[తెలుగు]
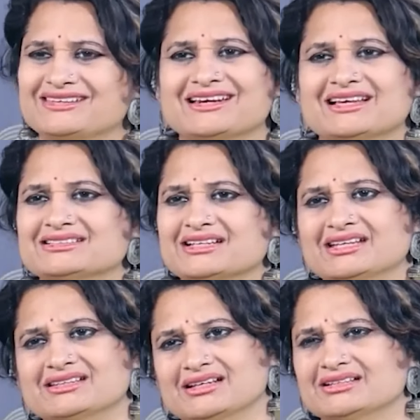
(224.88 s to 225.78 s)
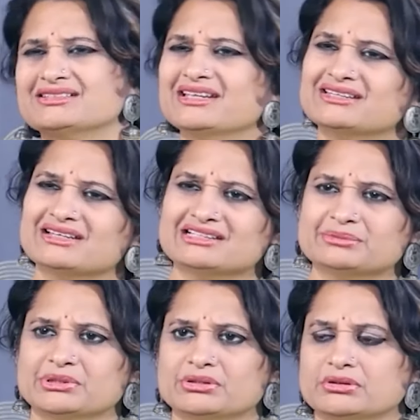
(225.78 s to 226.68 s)
ఎయిత్ క్లాస్ నైన్త్ క్లాస్ టెన్త్
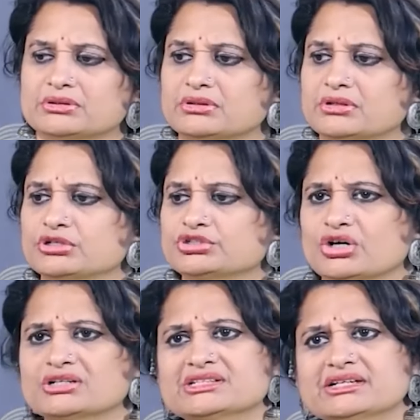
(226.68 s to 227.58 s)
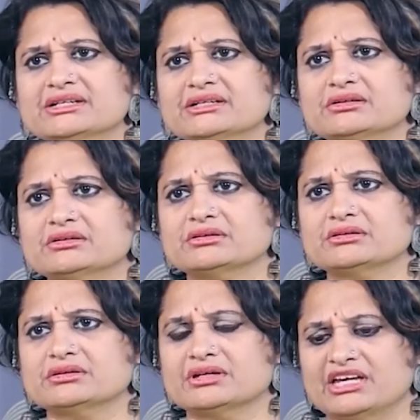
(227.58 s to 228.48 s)
క్లాస్ పిల్లలు షార్ట్స్ ఏంటి
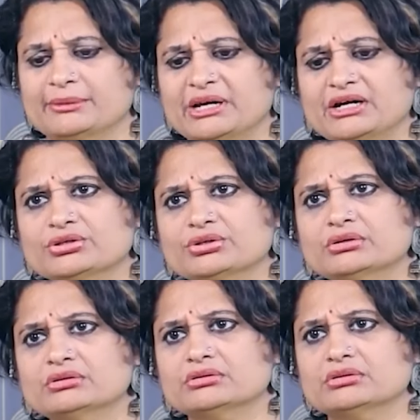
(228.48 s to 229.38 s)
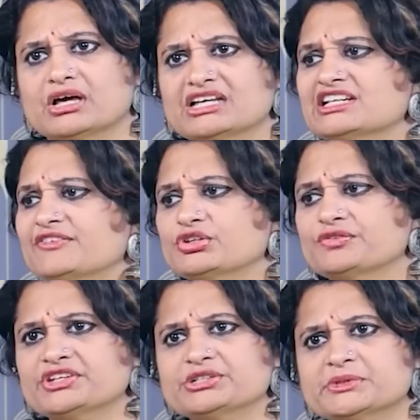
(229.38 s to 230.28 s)
ఏం మాట్లాడుతున్నావు అసలు
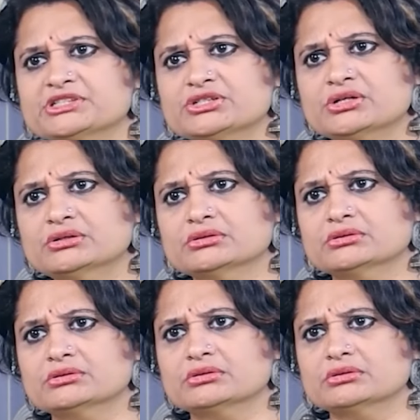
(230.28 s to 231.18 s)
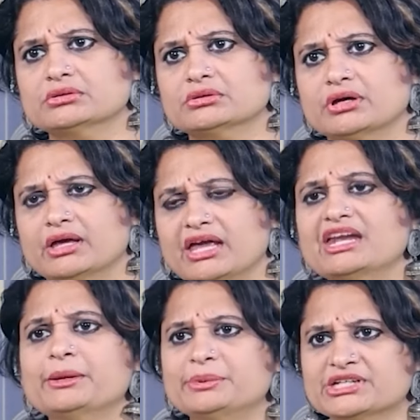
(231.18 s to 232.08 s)
ఎవరితో ఫ్రెండ్షిప్ చేస్తున్నావు
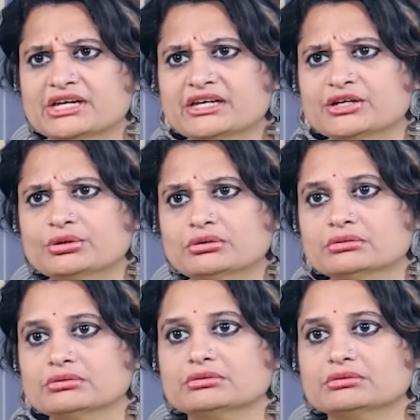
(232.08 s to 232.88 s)
ఏం నేర్పించాను నేను నీకు